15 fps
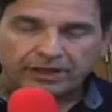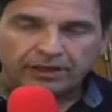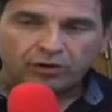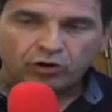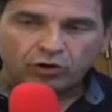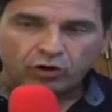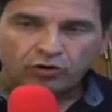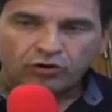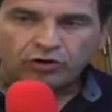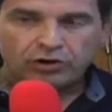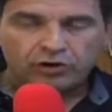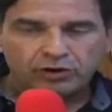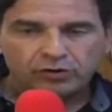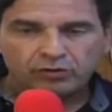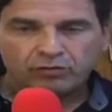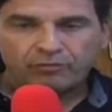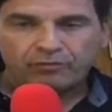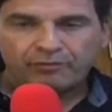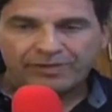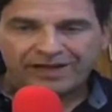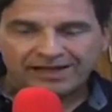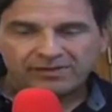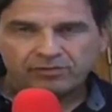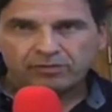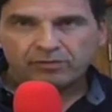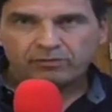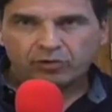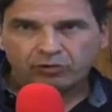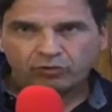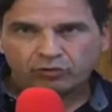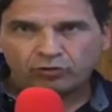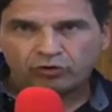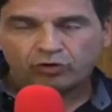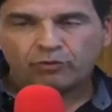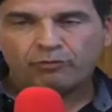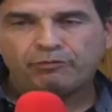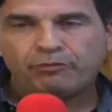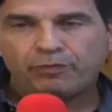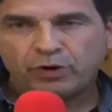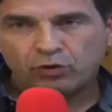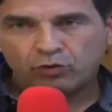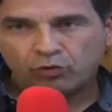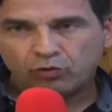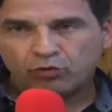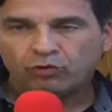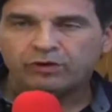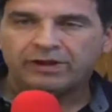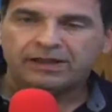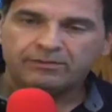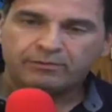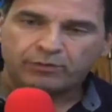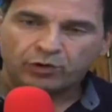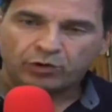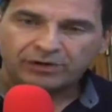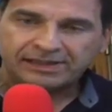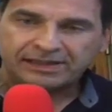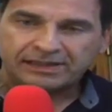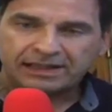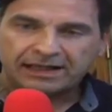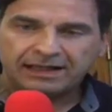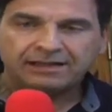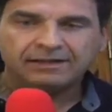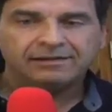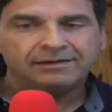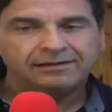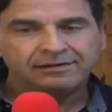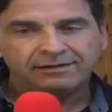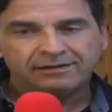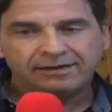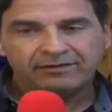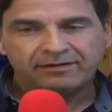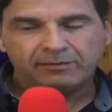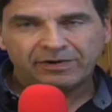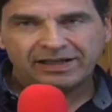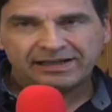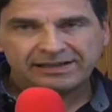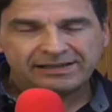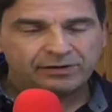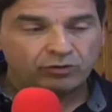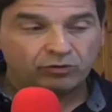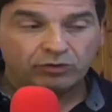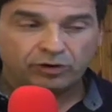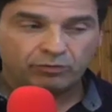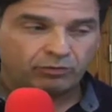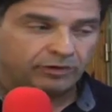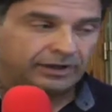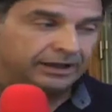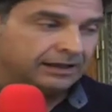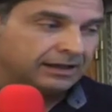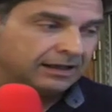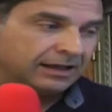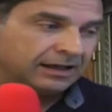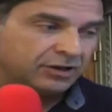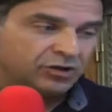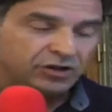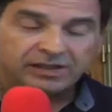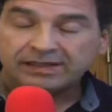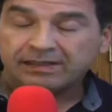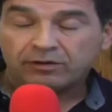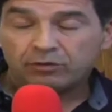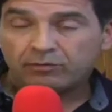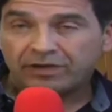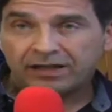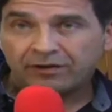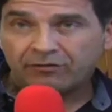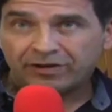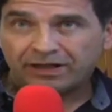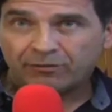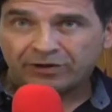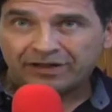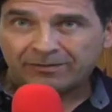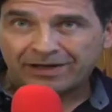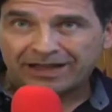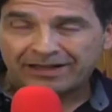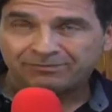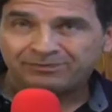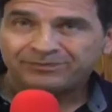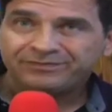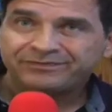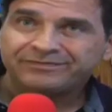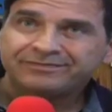e non sul prezzo del prodotto più l'imposta di fabbricazione oppure accisa come la vogliamo chiamare.